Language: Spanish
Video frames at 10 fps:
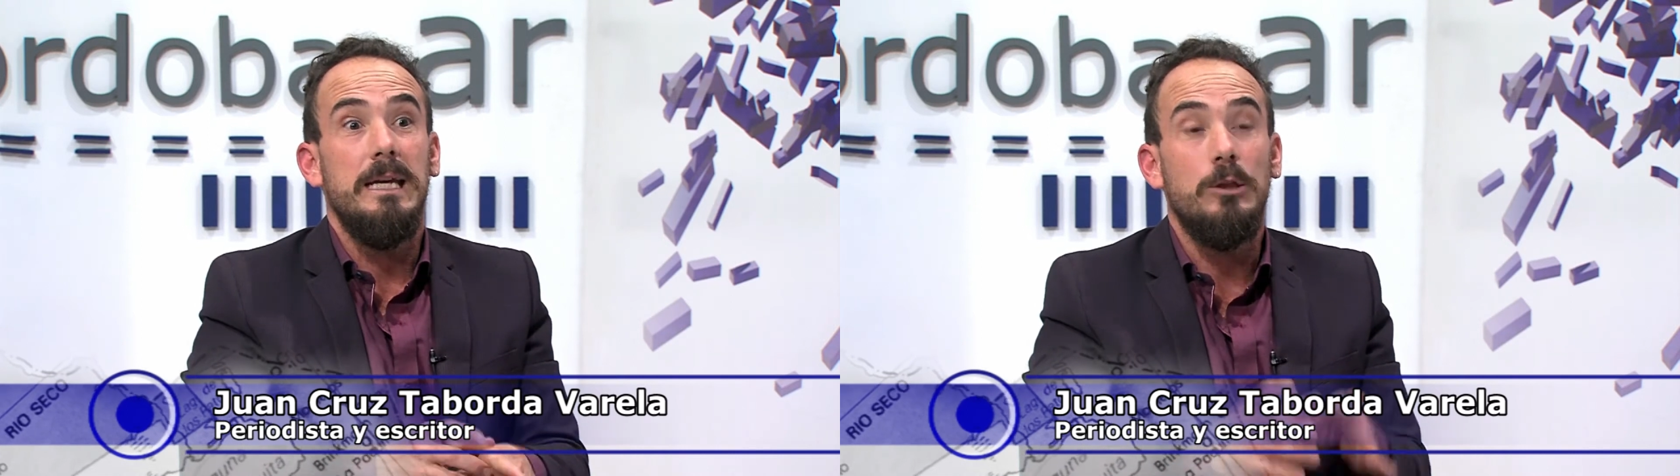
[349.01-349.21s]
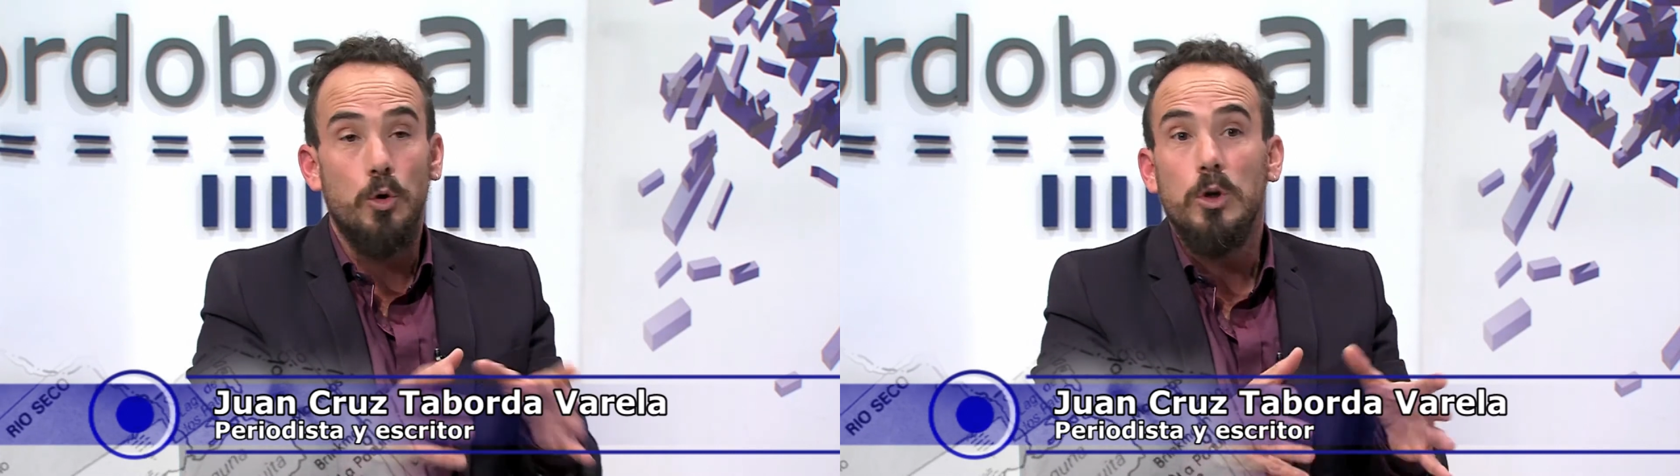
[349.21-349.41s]

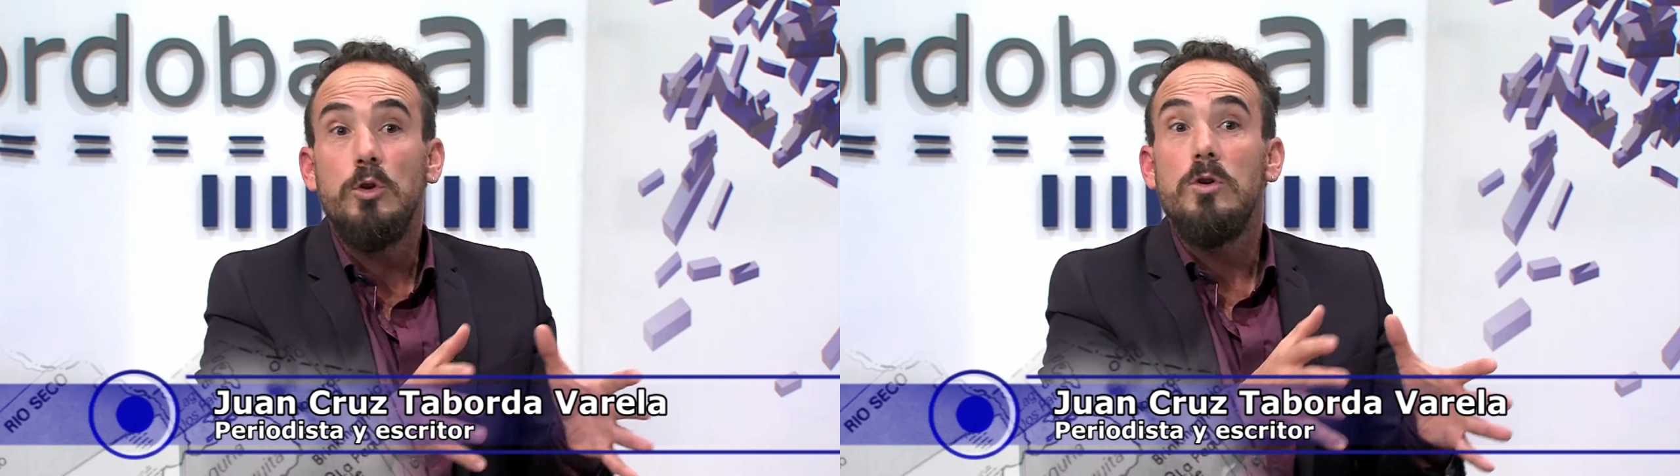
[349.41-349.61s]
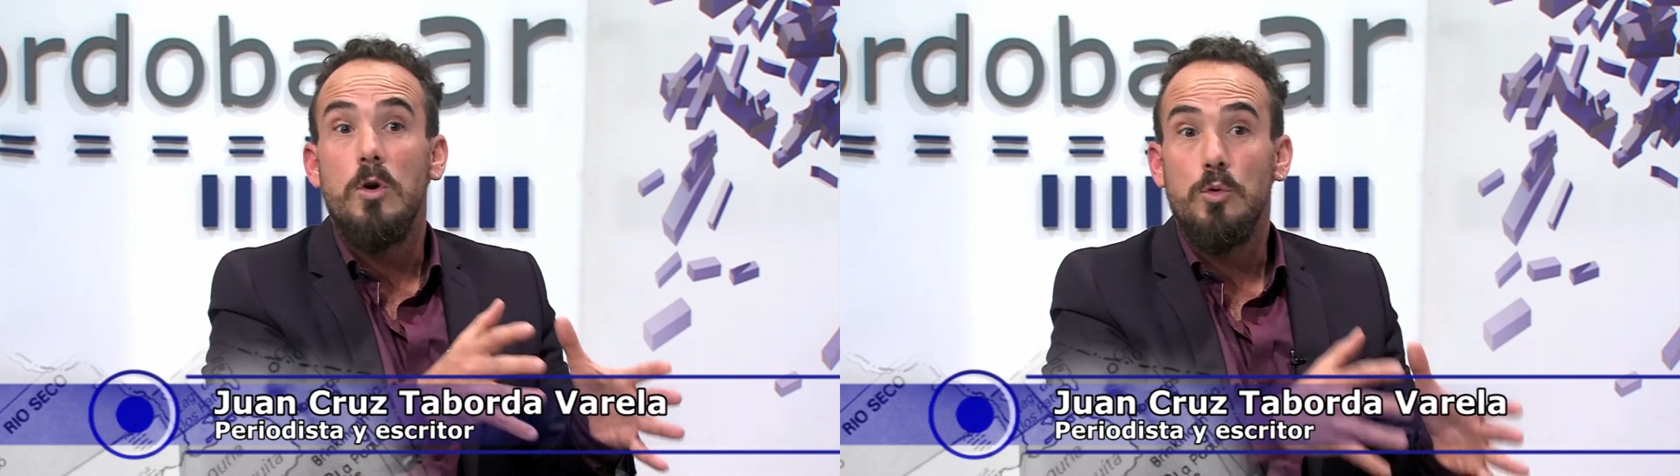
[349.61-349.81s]
y todo
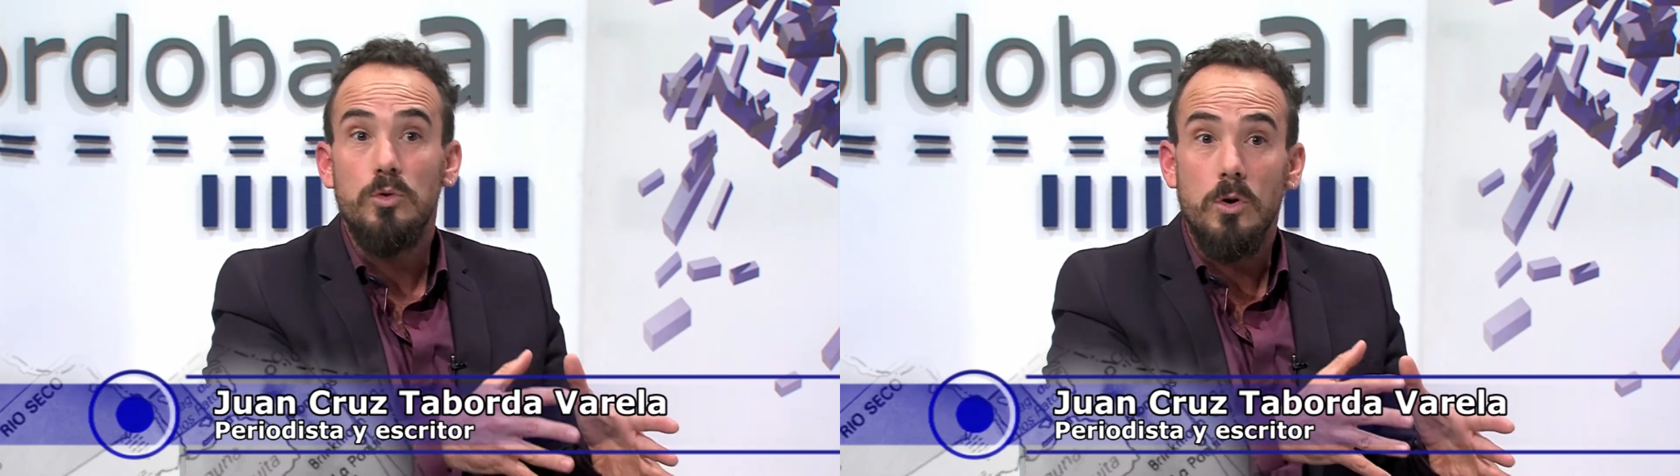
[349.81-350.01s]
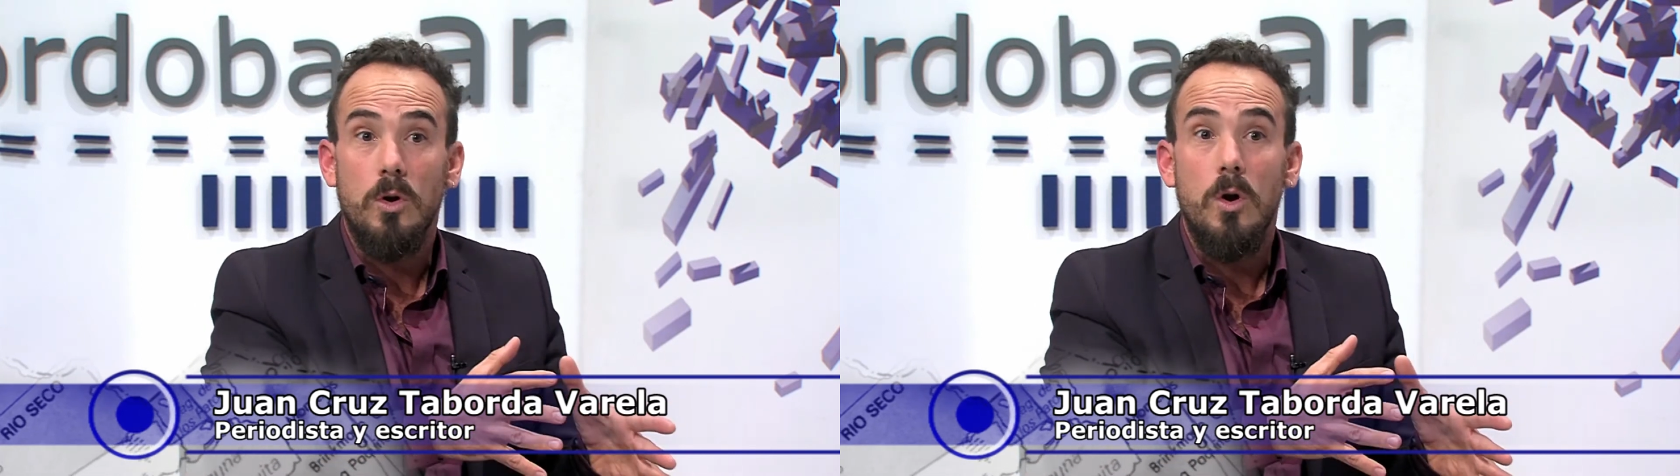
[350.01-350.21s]
esto en
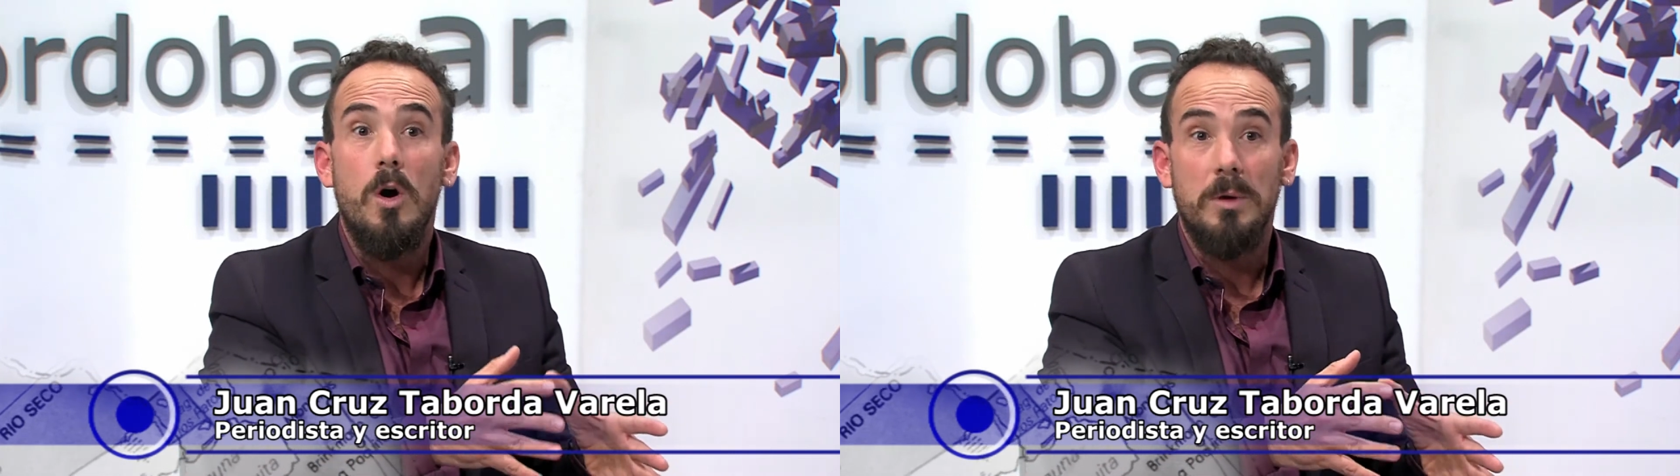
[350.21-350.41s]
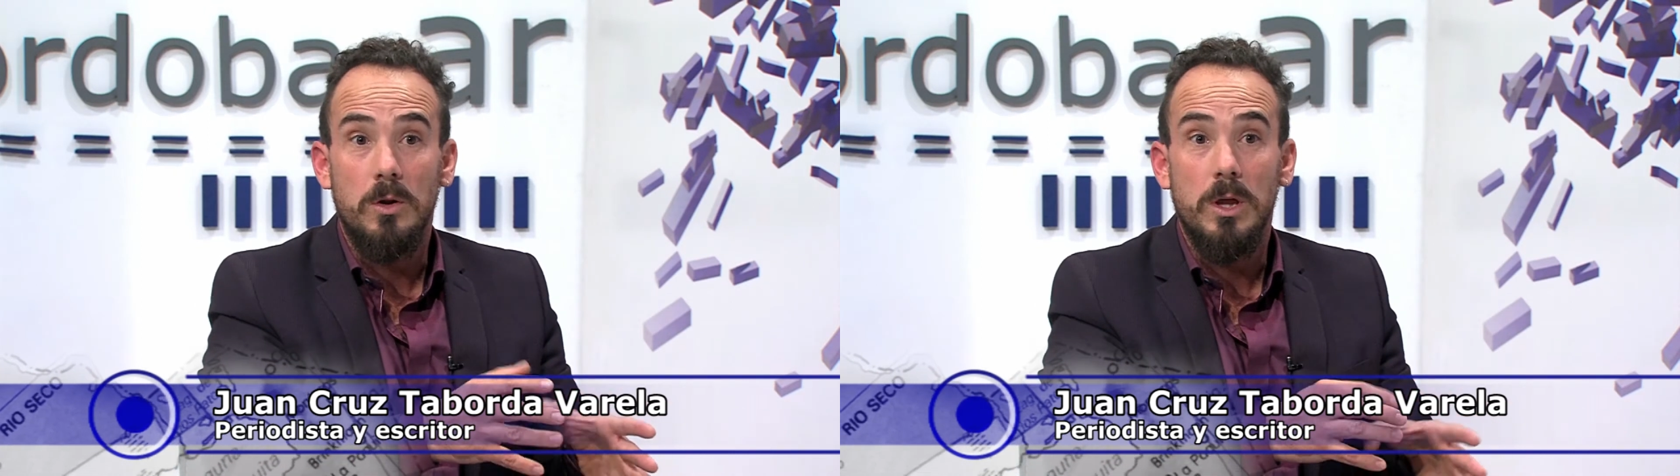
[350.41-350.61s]
conjunto con
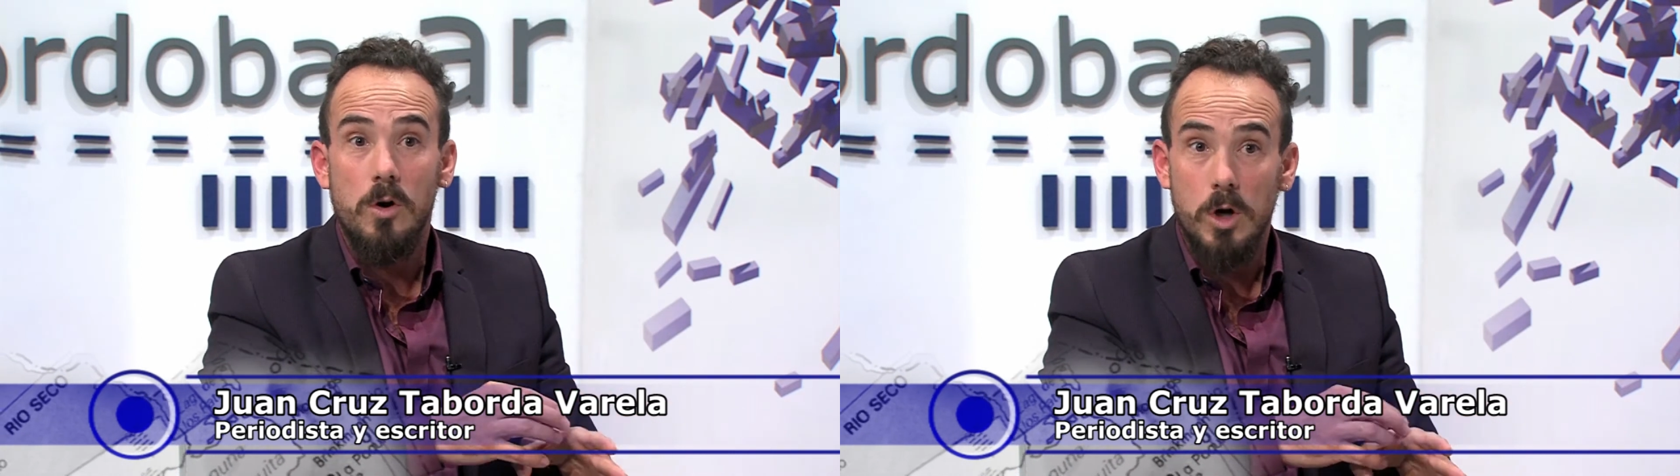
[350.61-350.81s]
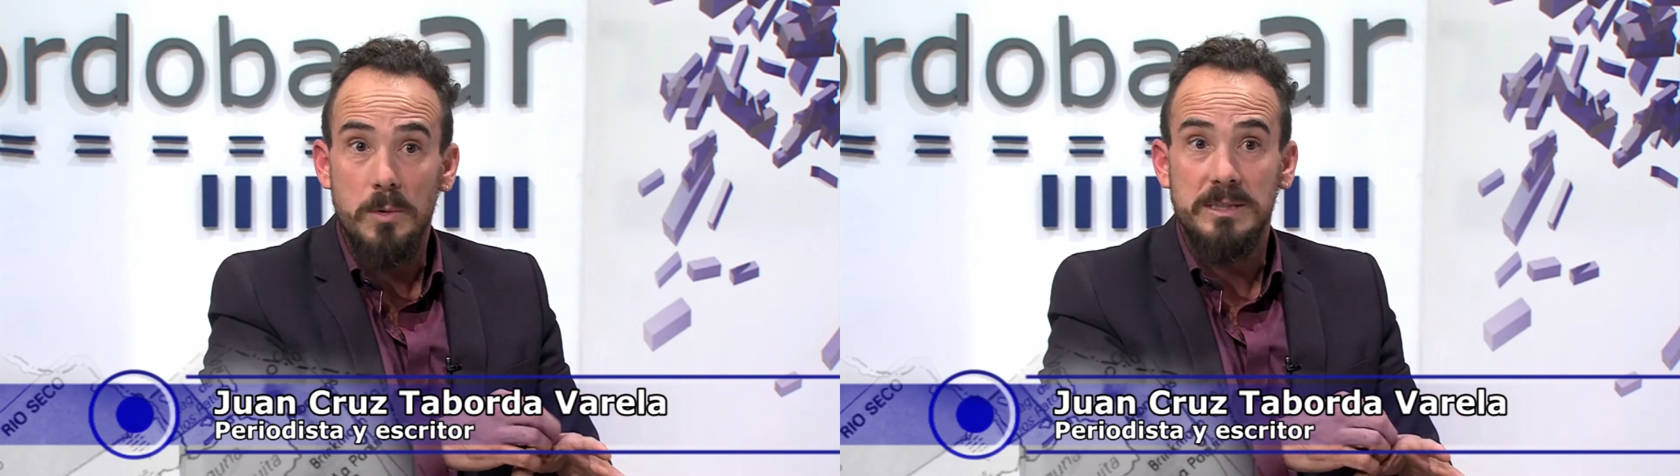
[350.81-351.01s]
los obreros
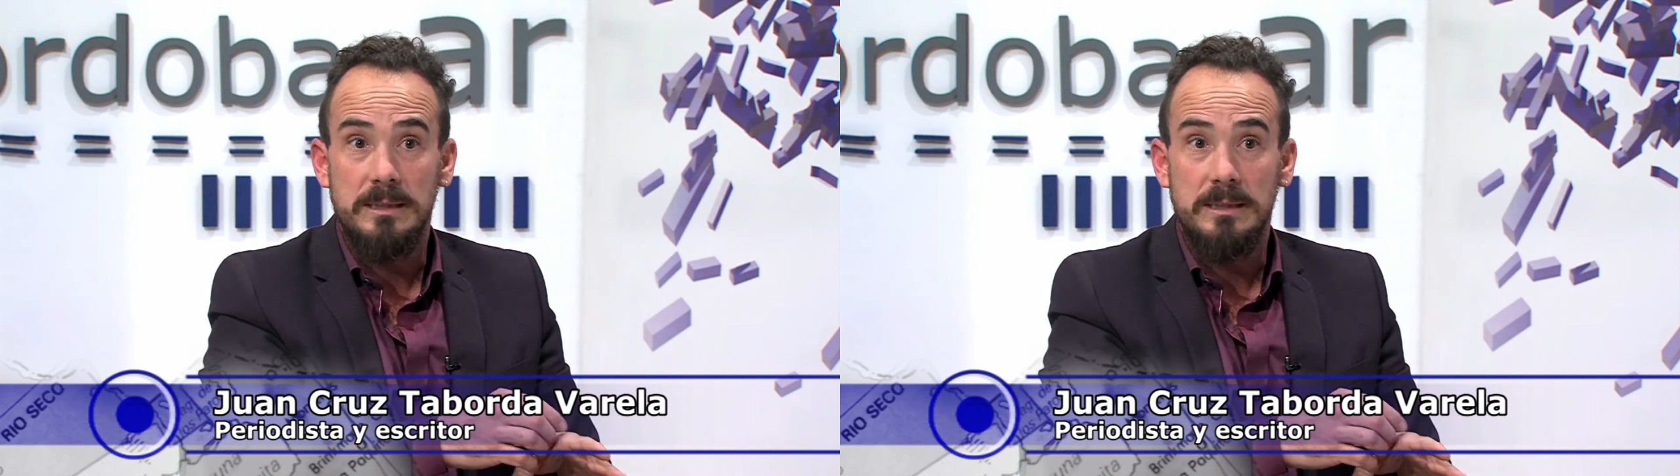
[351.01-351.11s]
de Córdoba,